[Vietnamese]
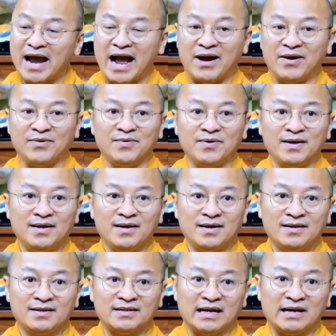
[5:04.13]
gạo,
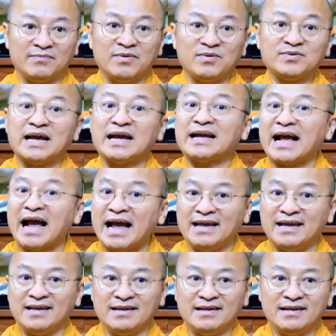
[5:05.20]
tặng biếu trái
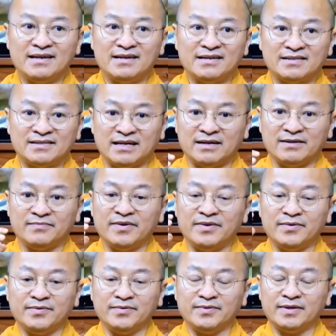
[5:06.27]
cây, tặng
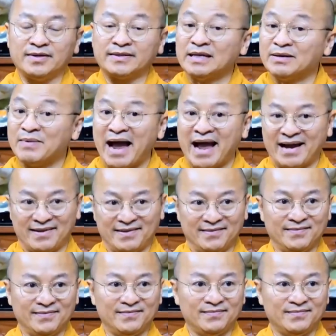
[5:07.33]
biếu tiền bạc.
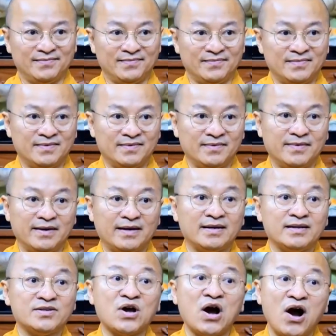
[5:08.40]
Nhưng mà
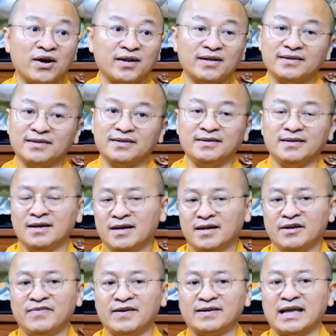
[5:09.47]
khi cho đó thì
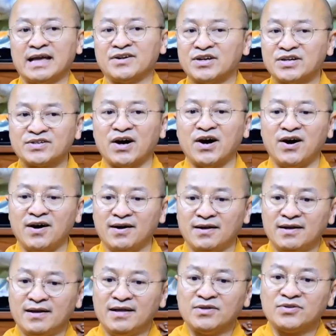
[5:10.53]
Đức Phật dạy rất rõ,
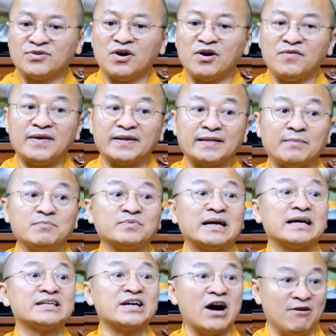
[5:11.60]
cho với tâm
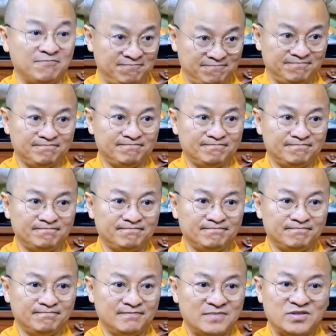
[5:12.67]
trân trọng,
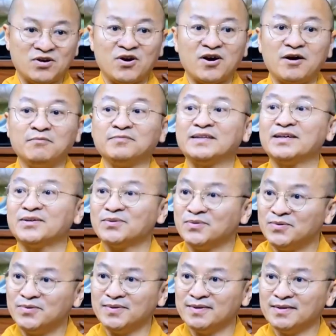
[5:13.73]
cho không tiếc
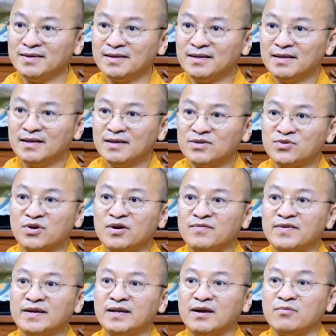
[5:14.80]
nuối,
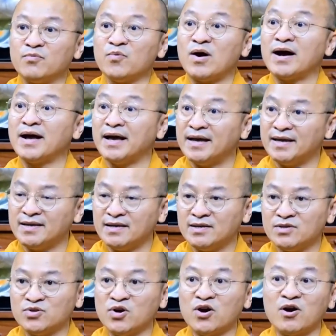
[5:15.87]
cho với lòng hoan hỷ,
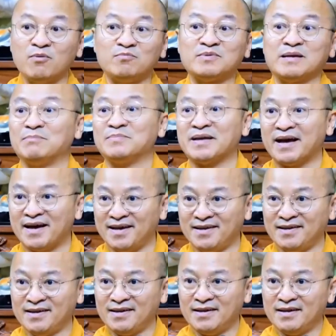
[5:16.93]
cho không chậm
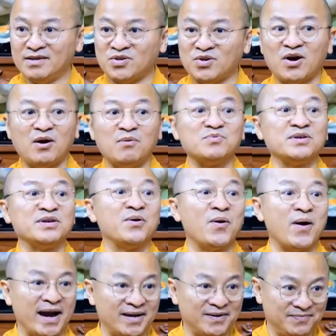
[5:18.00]
trễ, cho không trì
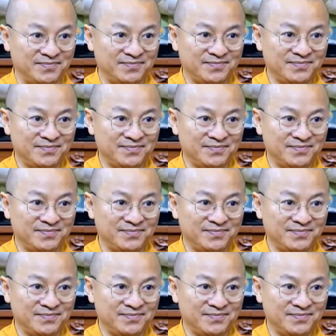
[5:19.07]
hoãn.